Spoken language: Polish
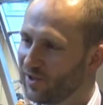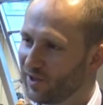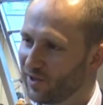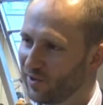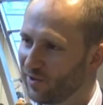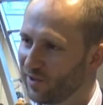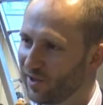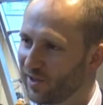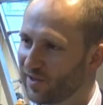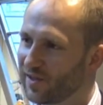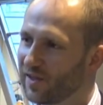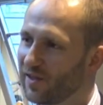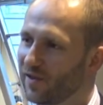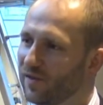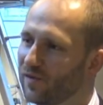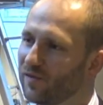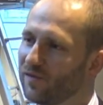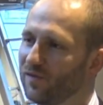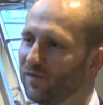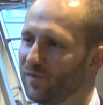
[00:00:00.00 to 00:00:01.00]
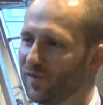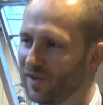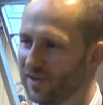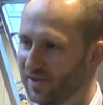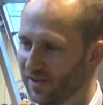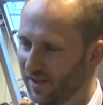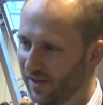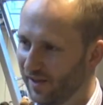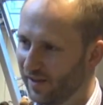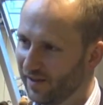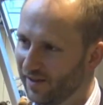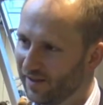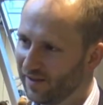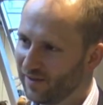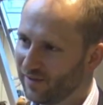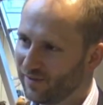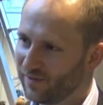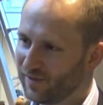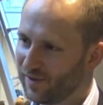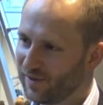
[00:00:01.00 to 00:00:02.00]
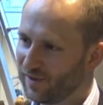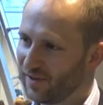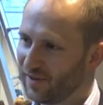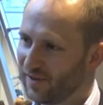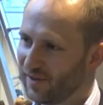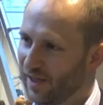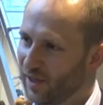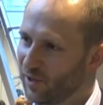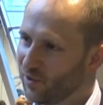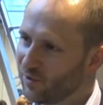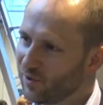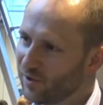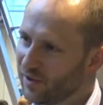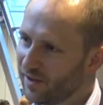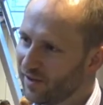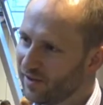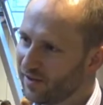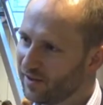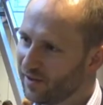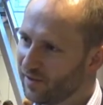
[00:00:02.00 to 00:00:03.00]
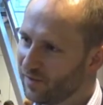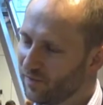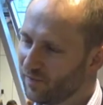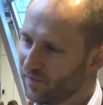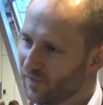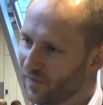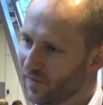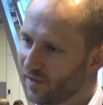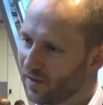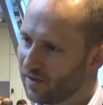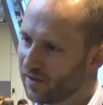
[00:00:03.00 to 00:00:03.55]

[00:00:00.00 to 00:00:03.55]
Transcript: ten okres w misję, w jakąś ym,